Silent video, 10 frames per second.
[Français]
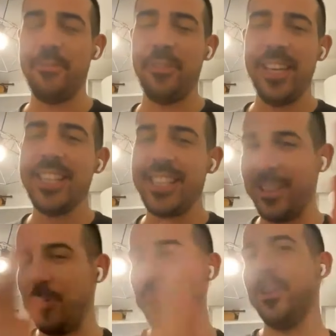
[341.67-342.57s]
déjà est
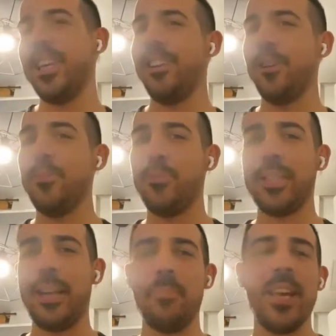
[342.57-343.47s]
fait, c'est de trouver
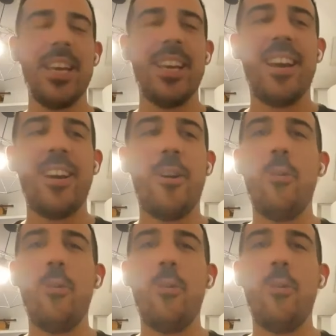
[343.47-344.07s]
quelqu'un pour ça.